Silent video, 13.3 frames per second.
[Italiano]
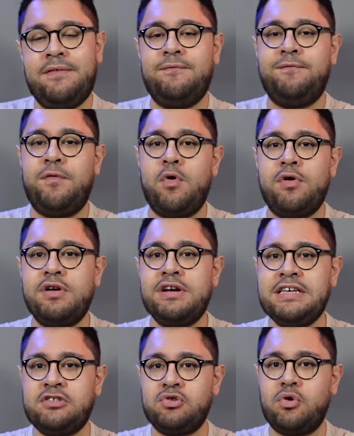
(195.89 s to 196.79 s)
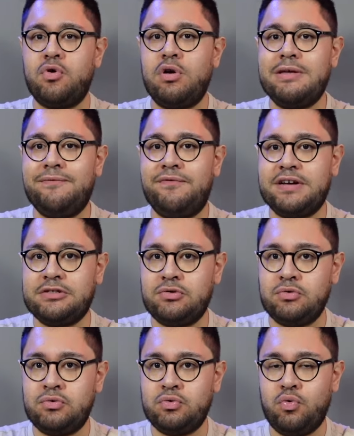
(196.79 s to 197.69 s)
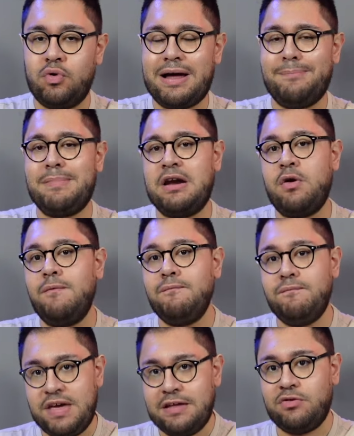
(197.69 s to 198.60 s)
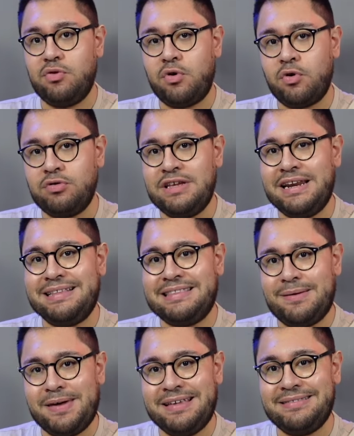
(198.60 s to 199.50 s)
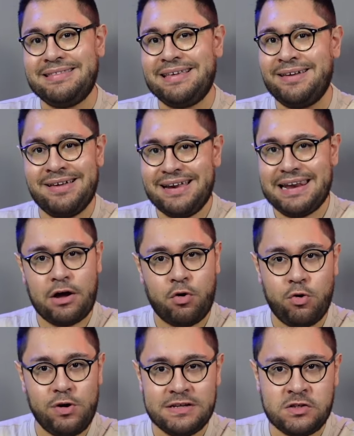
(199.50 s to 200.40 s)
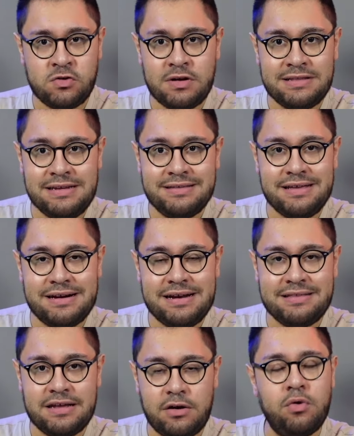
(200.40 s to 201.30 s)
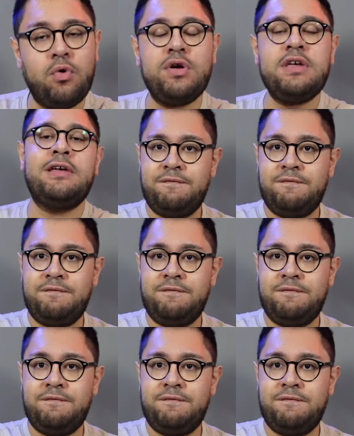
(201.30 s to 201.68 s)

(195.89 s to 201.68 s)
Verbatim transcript: forniscono l'infrastruttura ma non vendono direttamente la connessione ad internet a noi.